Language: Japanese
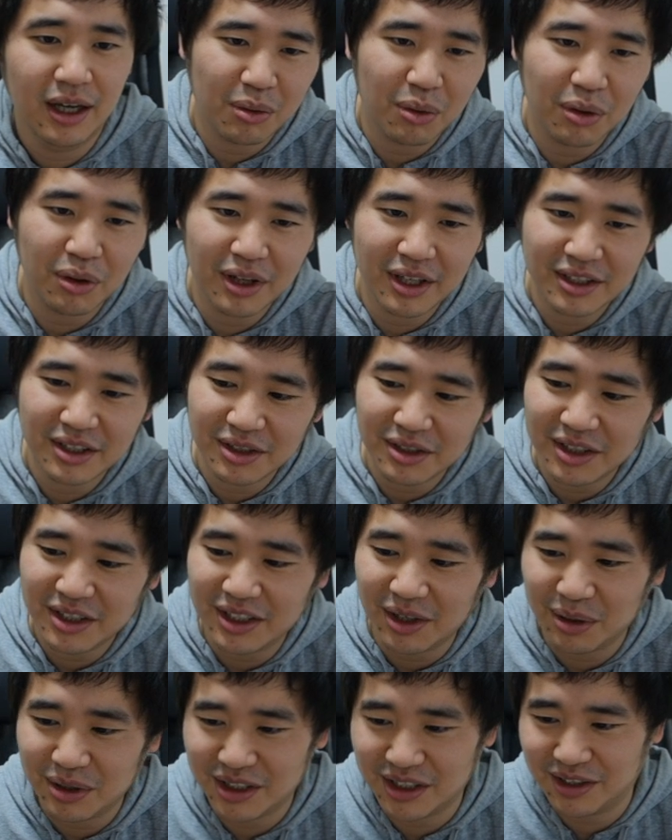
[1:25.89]
ここで注意し
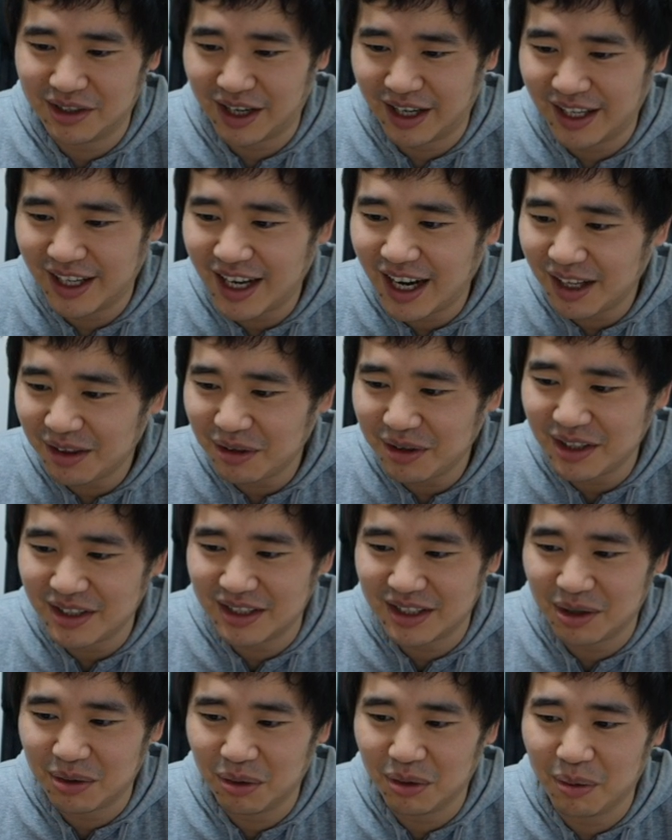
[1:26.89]
てほしいのが、意外とで
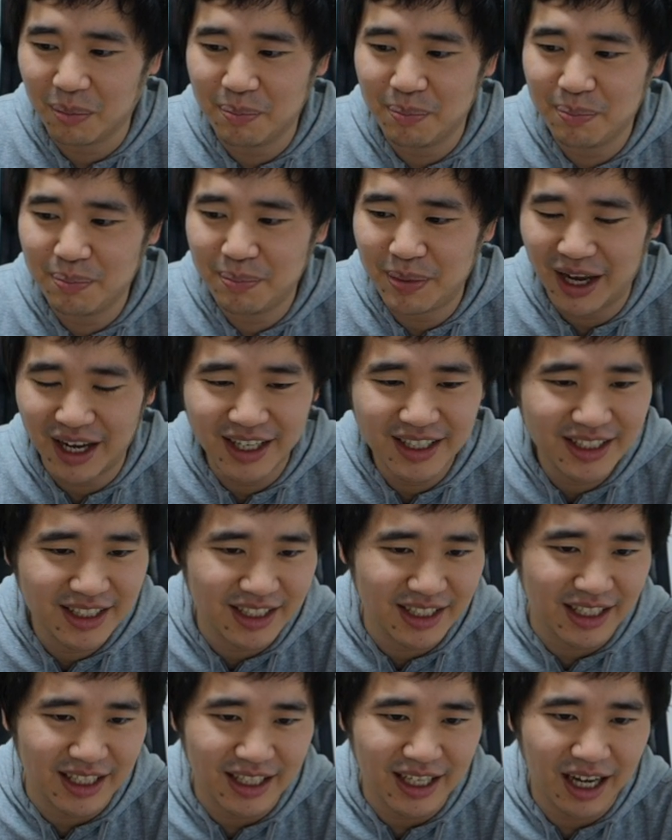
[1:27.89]
すね、この
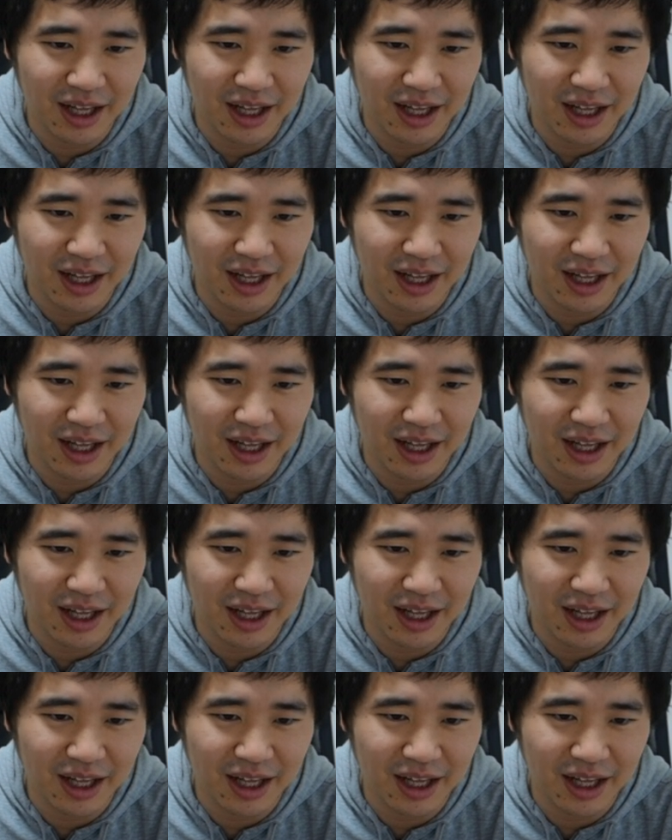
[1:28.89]
ページ、